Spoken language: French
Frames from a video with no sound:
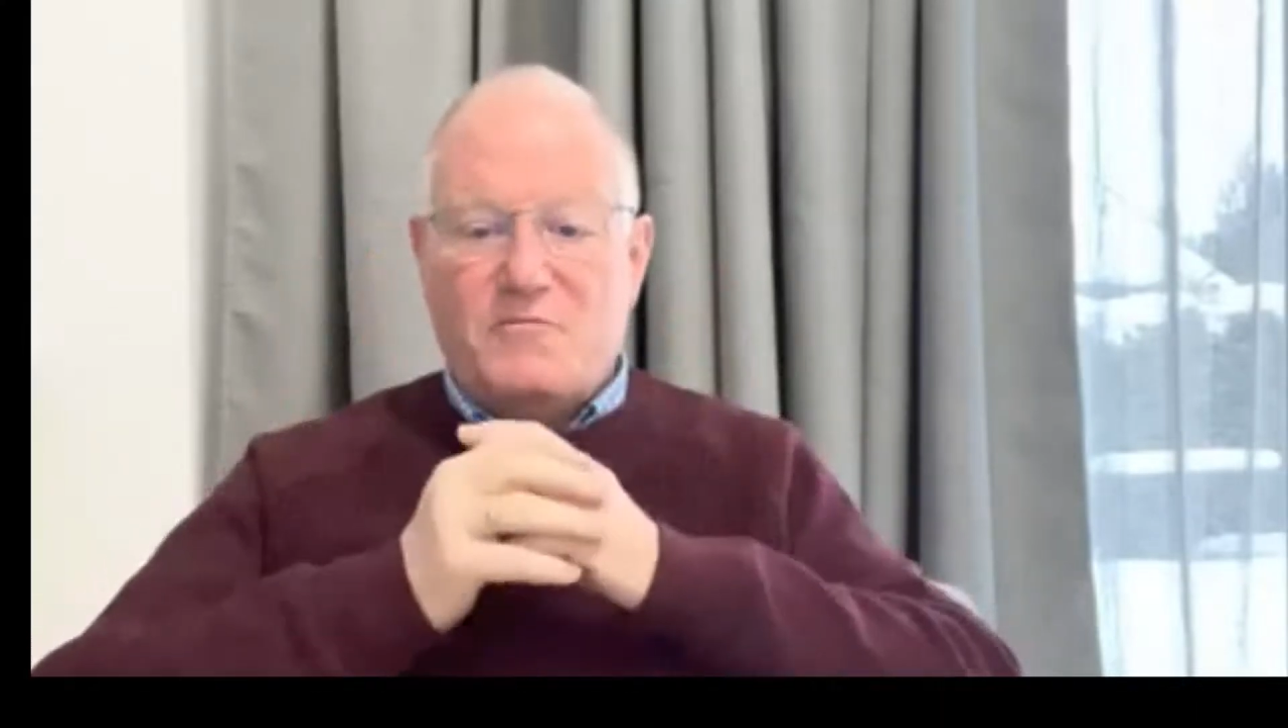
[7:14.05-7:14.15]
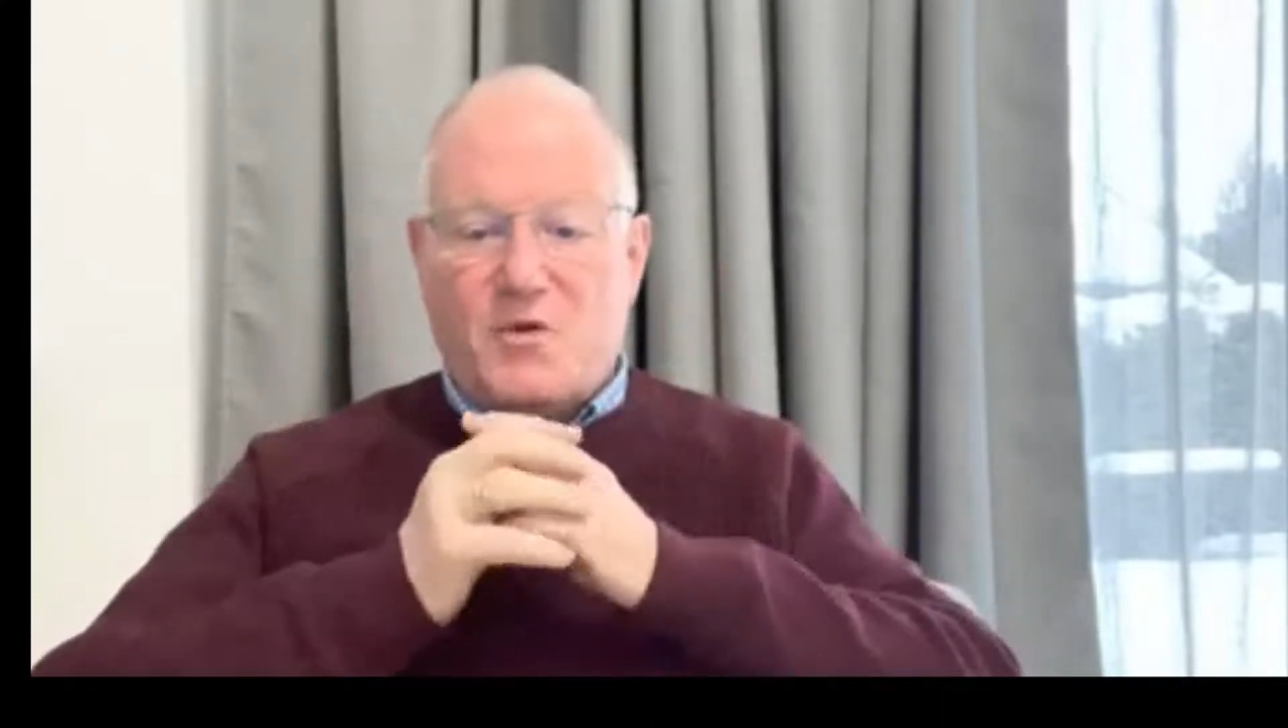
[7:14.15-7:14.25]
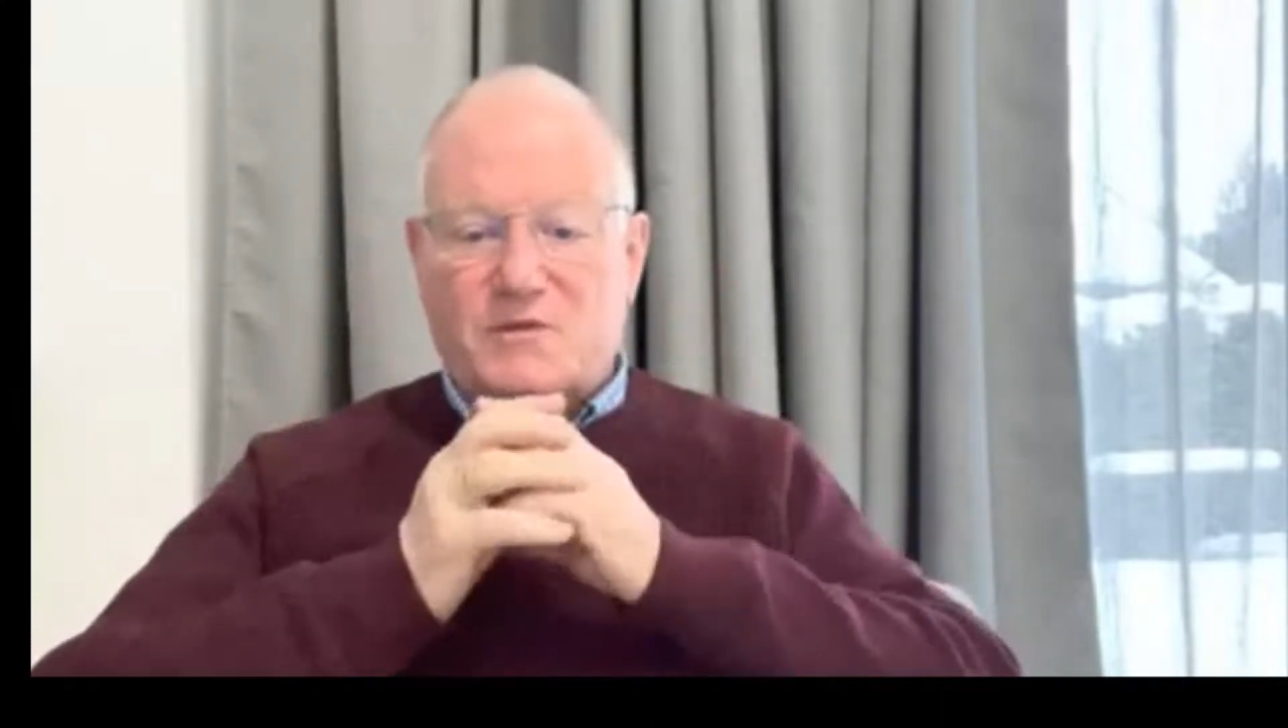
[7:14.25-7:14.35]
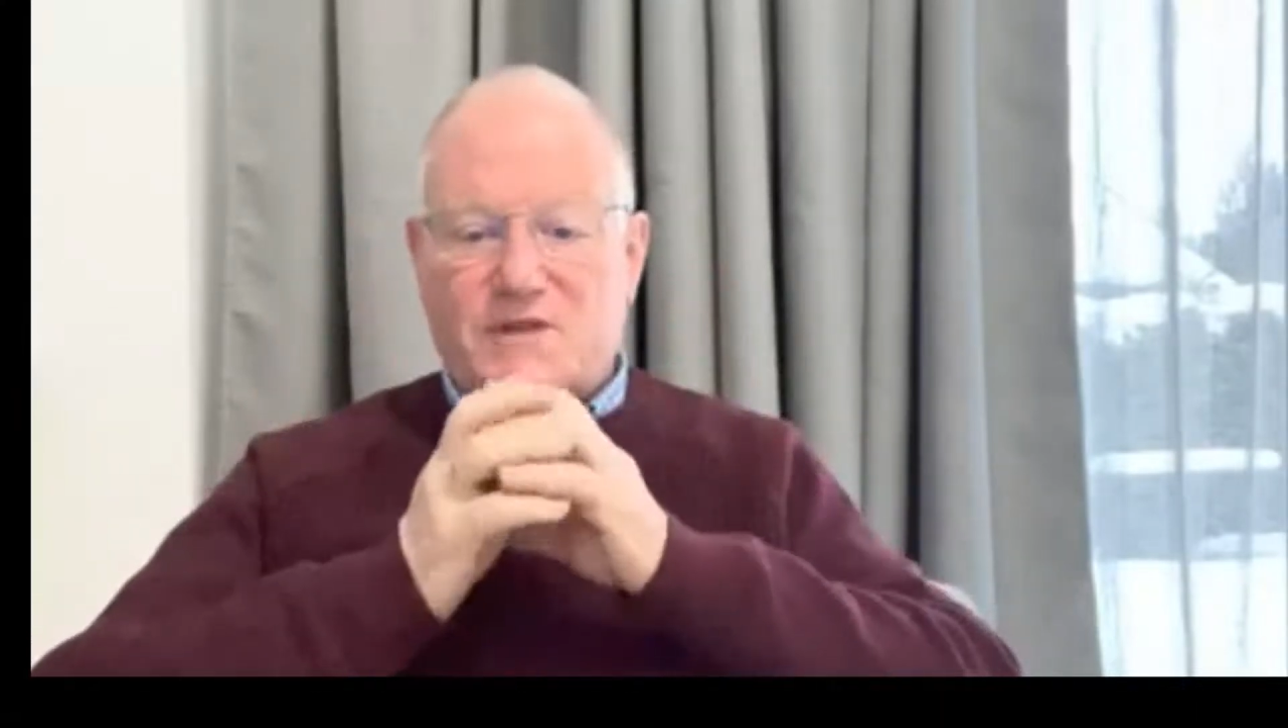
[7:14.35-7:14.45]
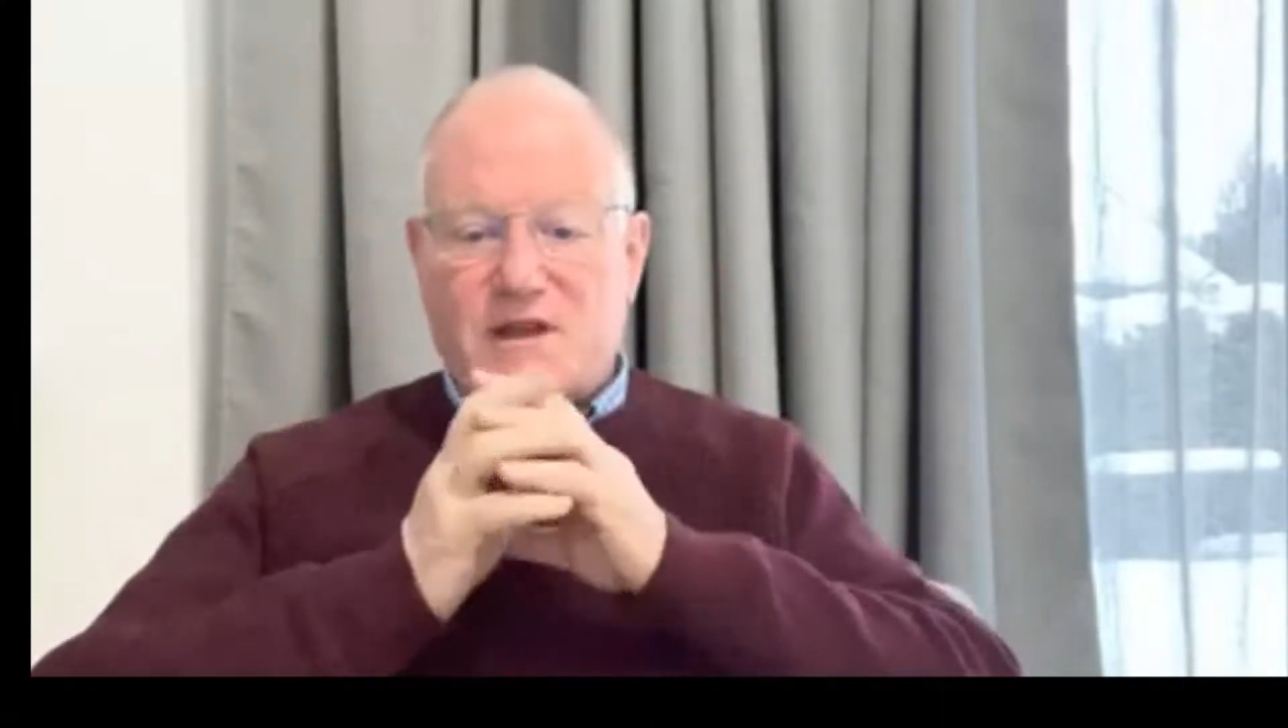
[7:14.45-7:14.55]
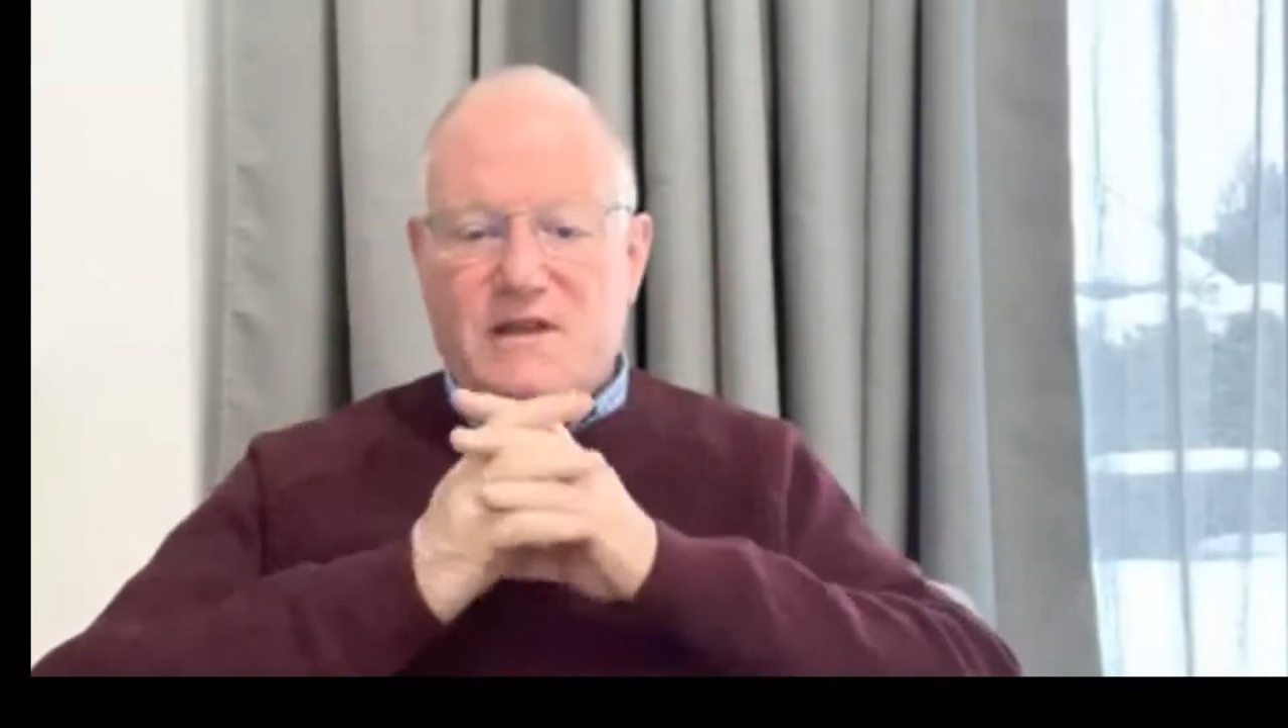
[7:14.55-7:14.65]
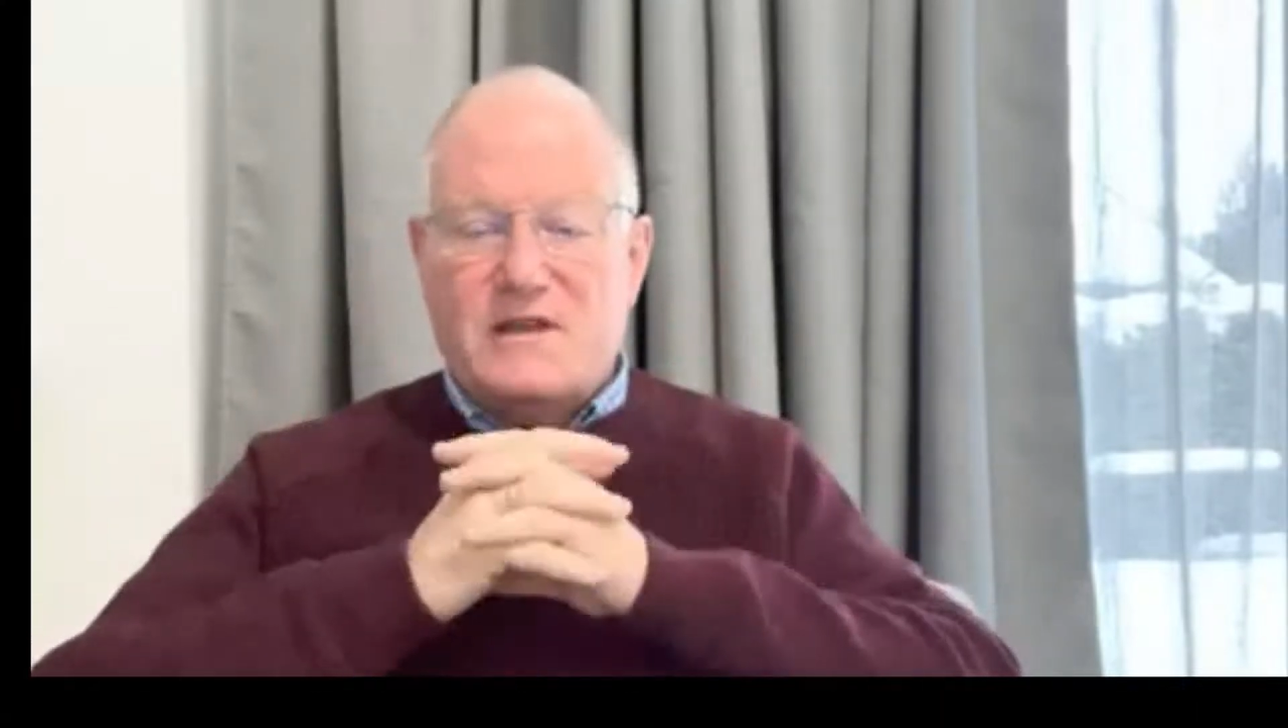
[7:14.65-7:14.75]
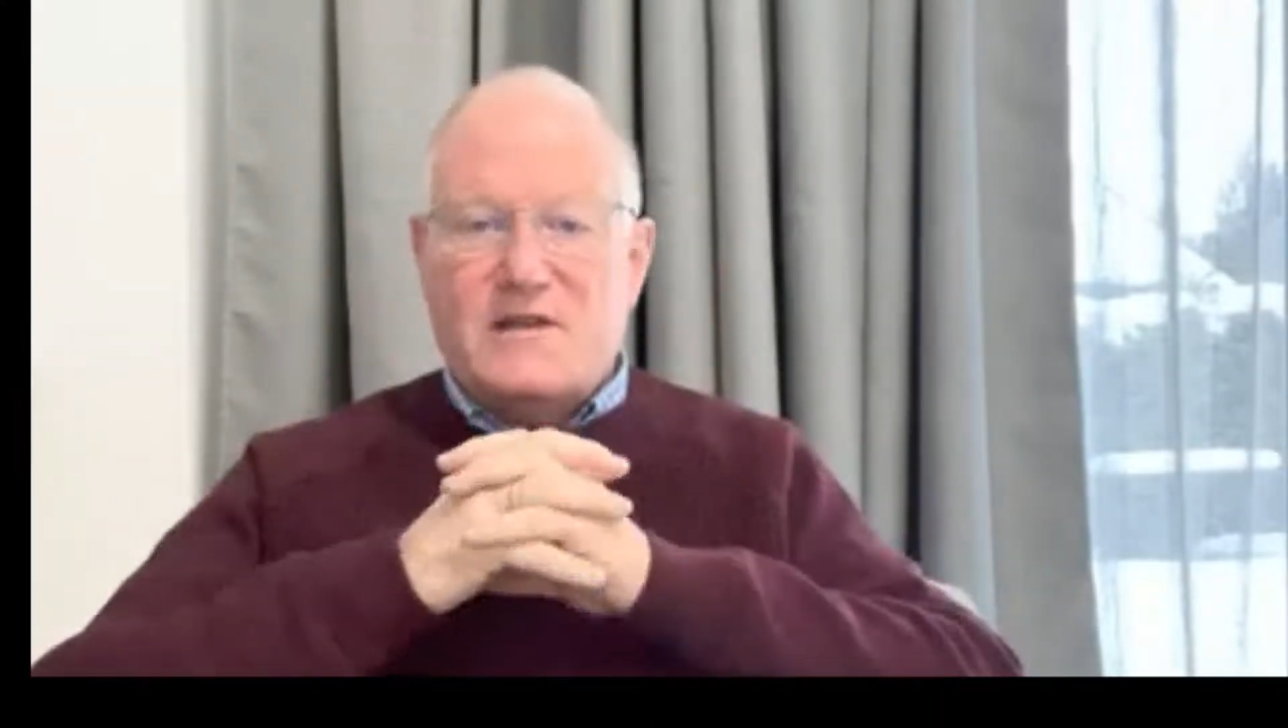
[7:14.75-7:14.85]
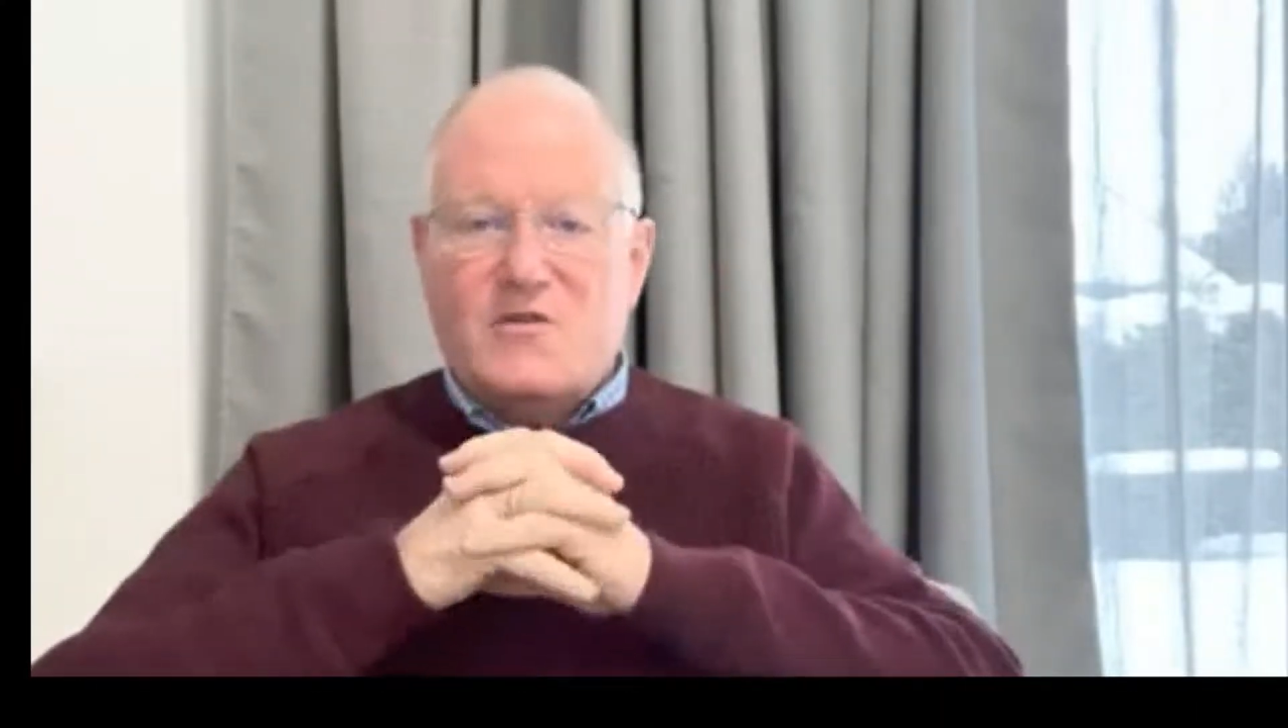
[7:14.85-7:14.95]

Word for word: mondains